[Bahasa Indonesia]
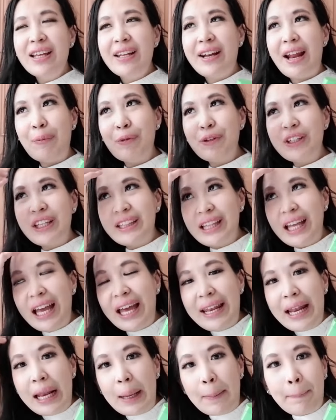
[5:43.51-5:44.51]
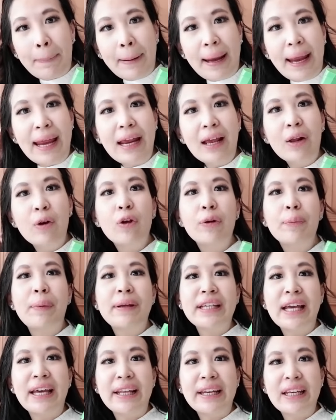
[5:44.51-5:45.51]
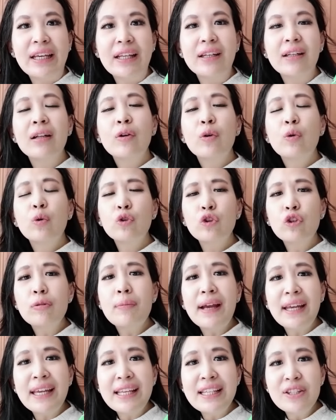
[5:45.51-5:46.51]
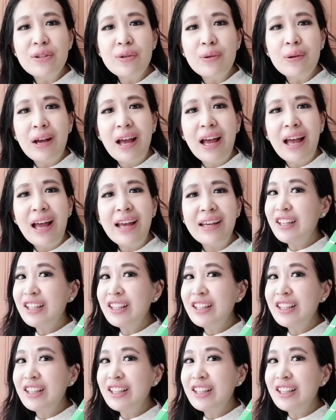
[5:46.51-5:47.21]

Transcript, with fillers: rambut kita kan lepek, keluar banyak keringat, kutu makin suka.